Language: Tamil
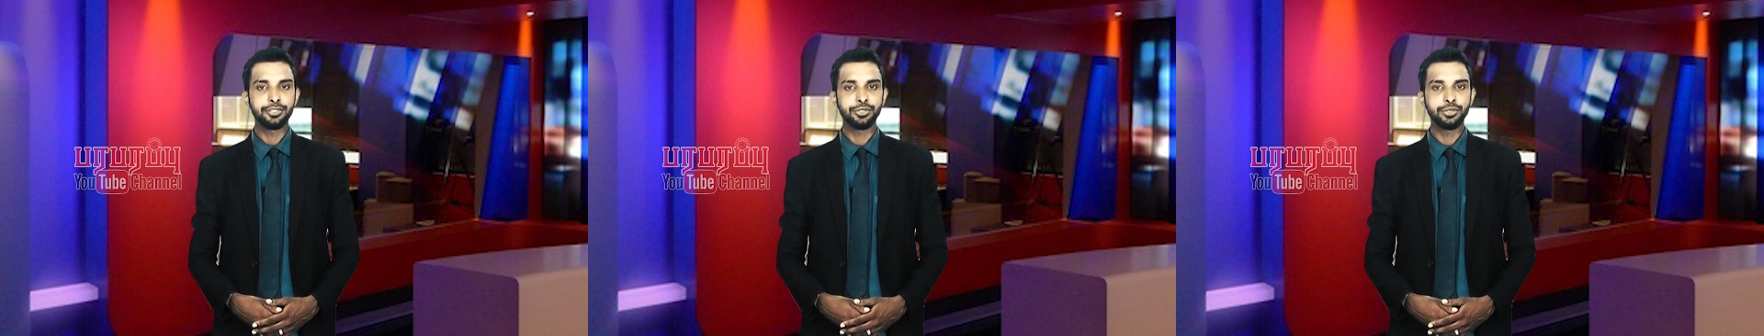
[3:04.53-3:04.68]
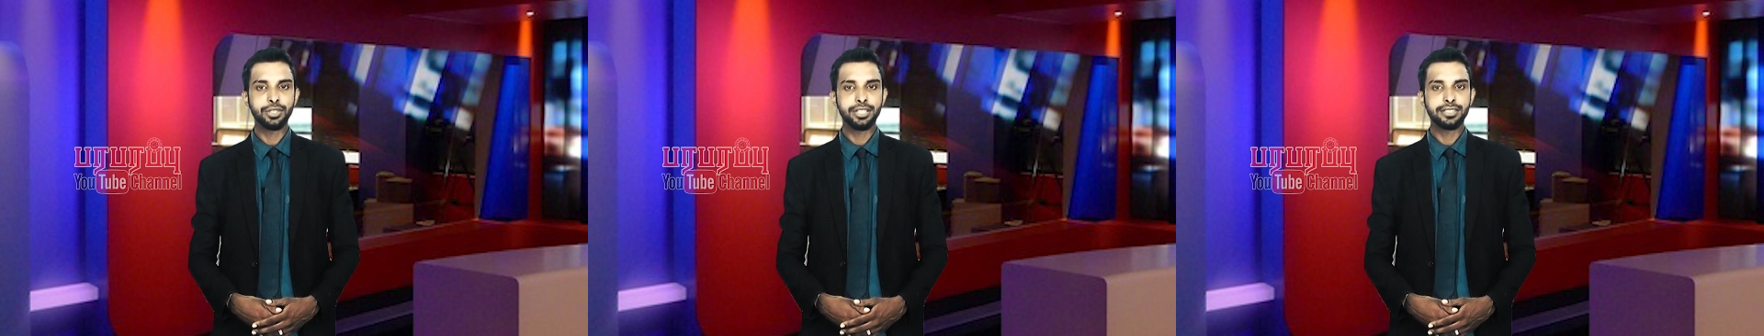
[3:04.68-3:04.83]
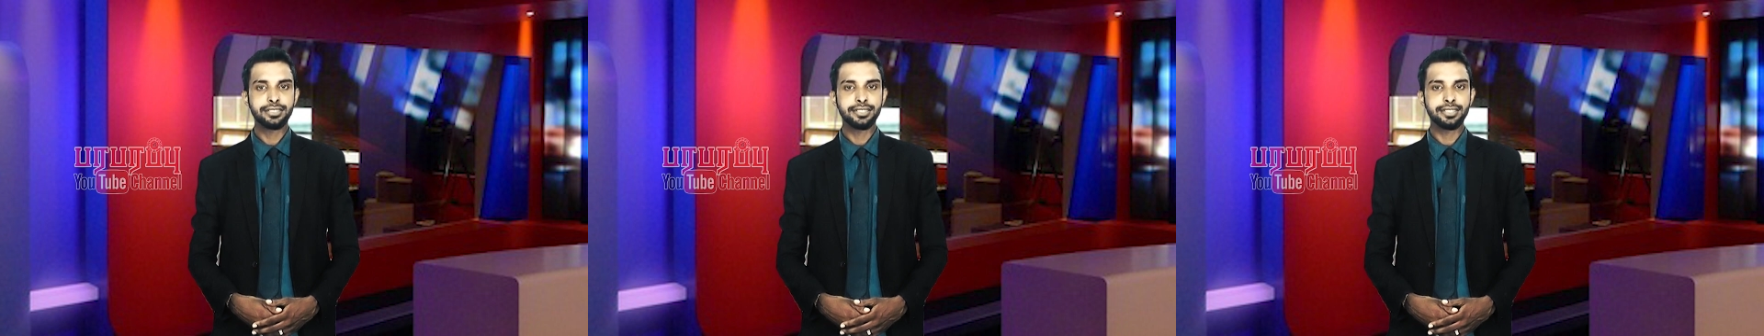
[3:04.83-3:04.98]

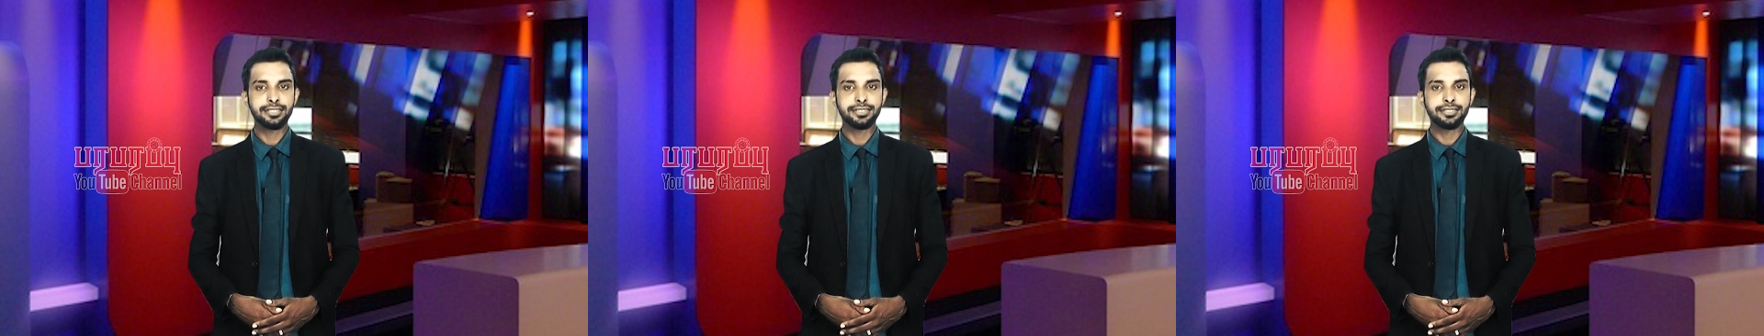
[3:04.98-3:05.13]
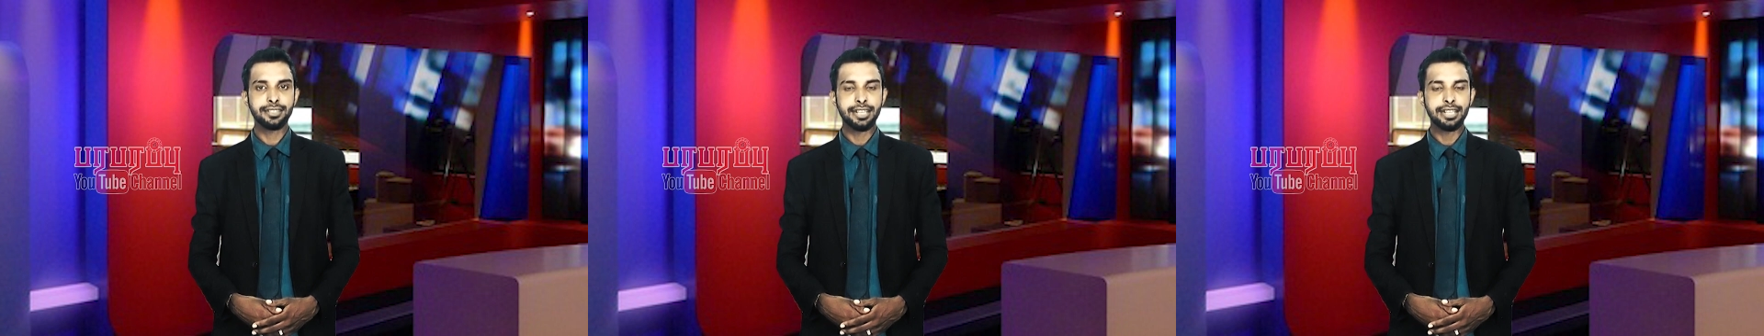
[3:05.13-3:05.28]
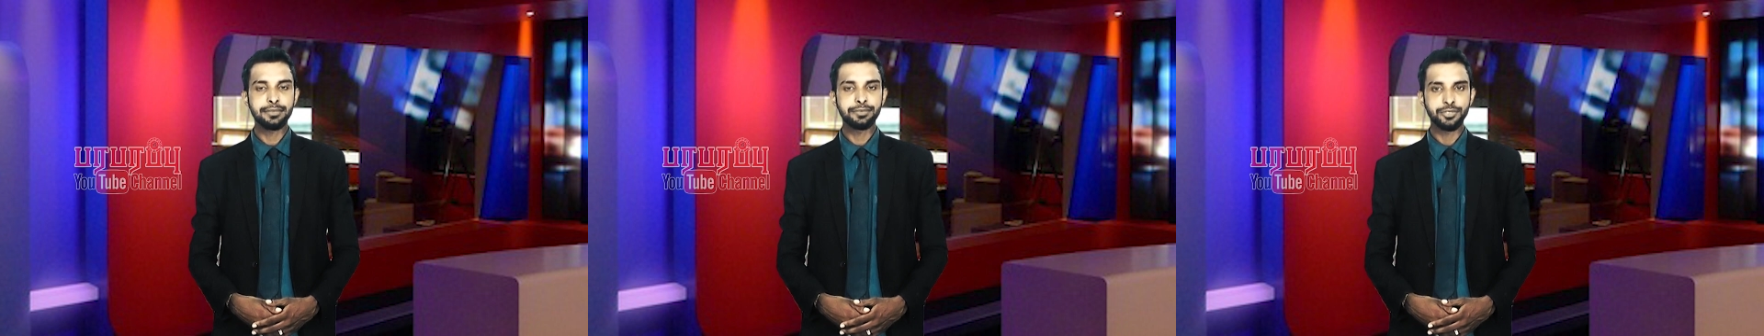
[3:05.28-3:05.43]

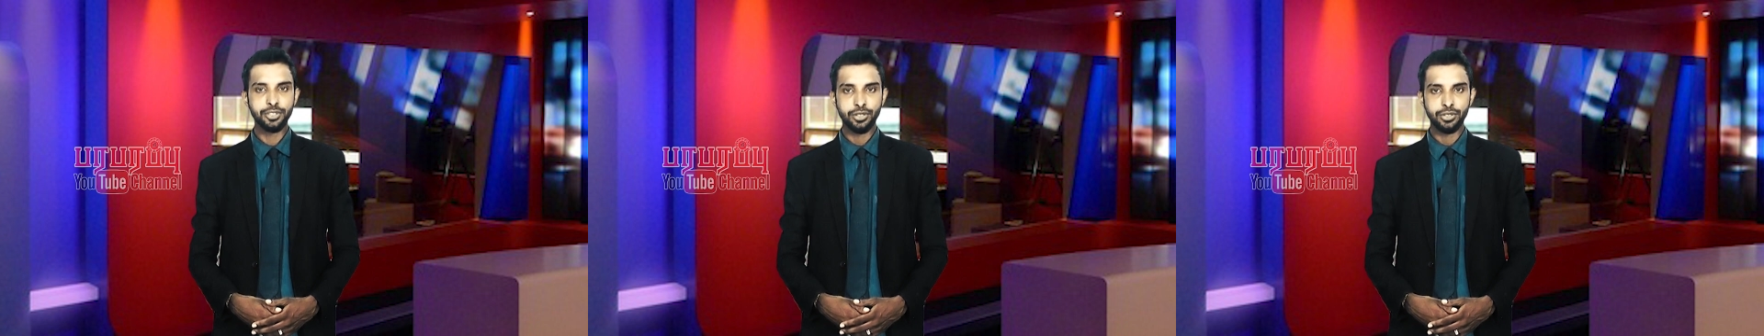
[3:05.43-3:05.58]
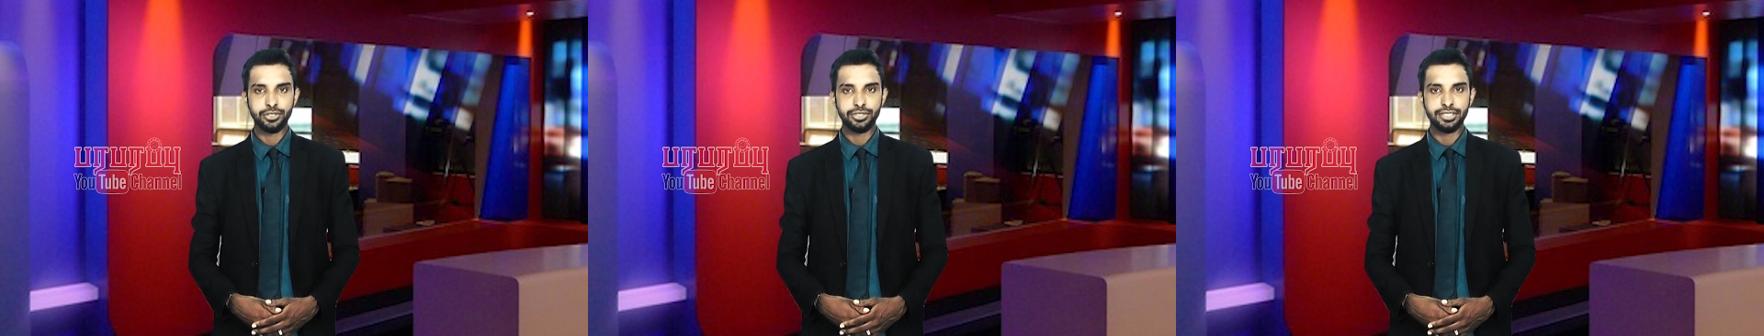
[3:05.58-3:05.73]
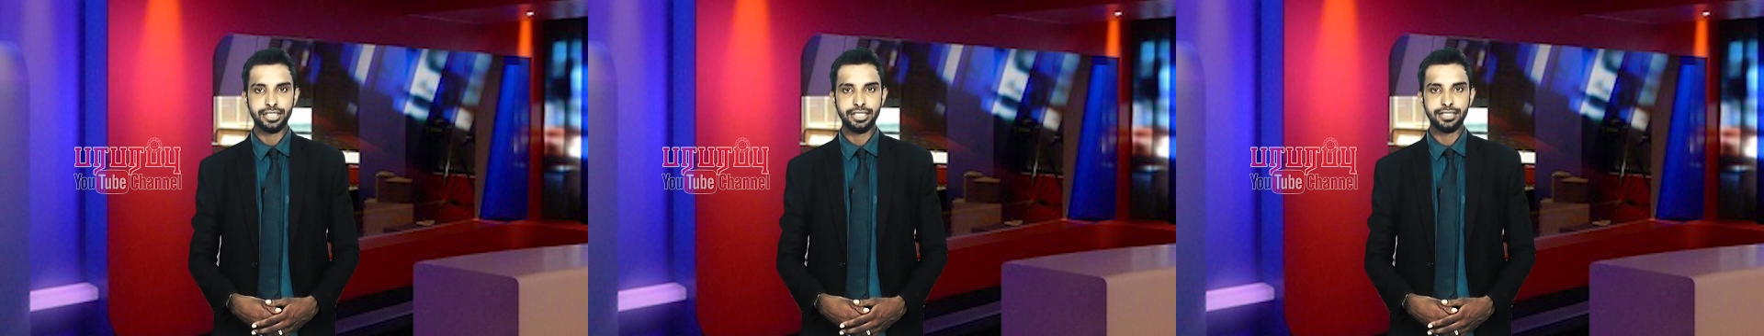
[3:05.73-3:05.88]
ஜூஎஸ்எஸ்
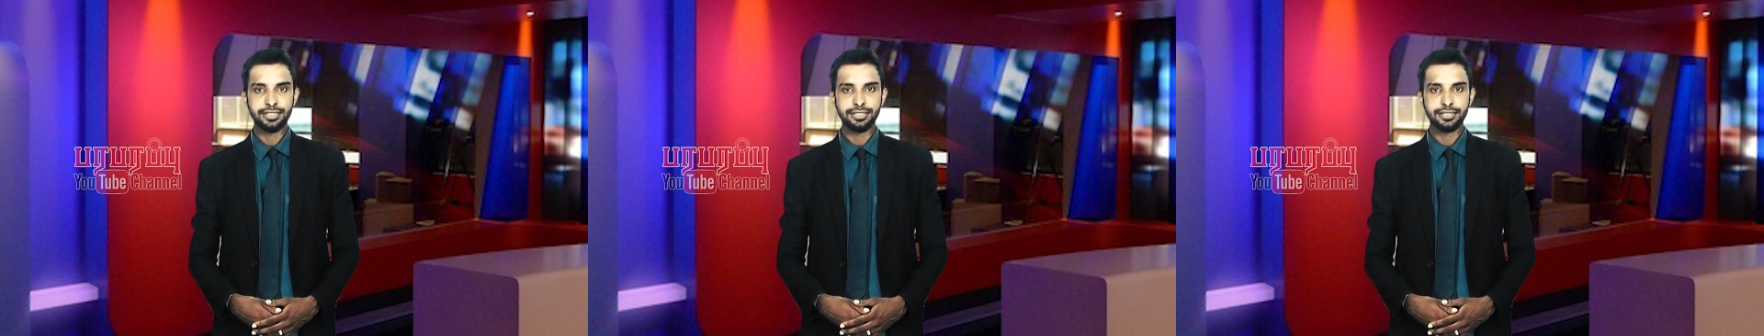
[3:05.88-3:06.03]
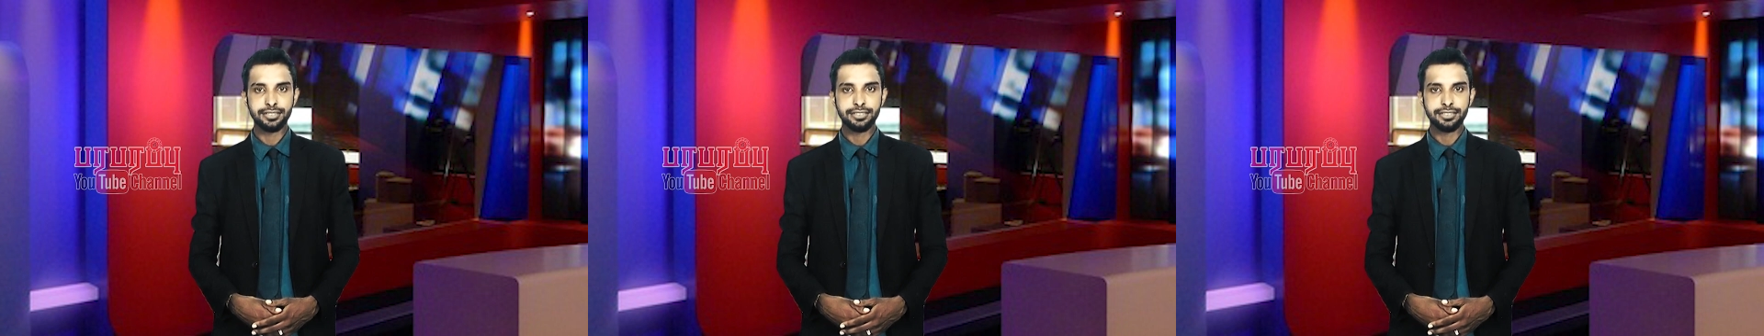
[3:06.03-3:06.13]
ஜான்சன்